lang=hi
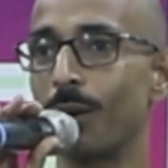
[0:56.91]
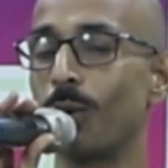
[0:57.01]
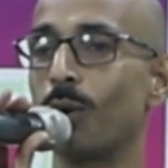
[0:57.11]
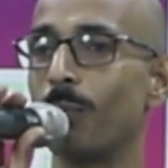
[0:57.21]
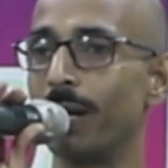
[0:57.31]
कि
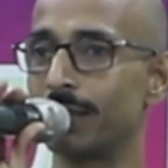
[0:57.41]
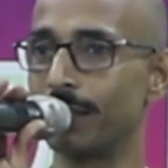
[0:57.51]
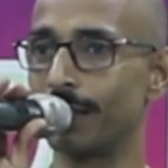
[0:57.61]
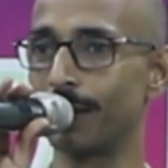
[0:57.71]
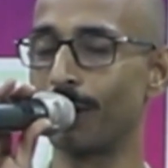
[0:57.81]
लोग बेच
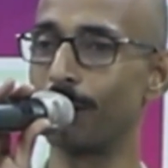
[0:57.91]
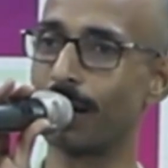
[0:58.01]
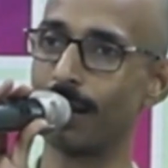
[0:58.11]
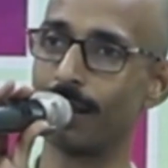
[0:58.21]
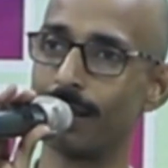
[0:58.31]
देते हैं और हम
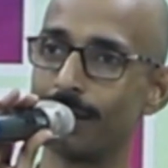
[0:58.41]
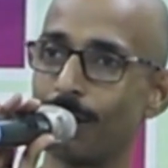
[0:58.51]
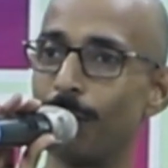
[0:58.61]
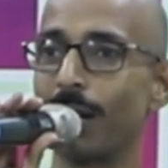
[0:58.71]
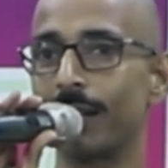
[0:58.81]
खरीद लेते
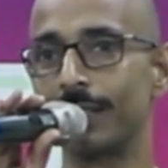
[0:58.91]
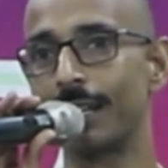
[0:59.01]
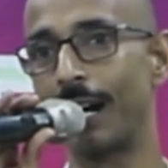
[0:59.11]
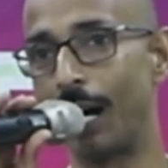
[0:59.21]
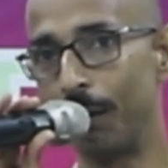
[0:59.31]
हैं और हमें लगता है कि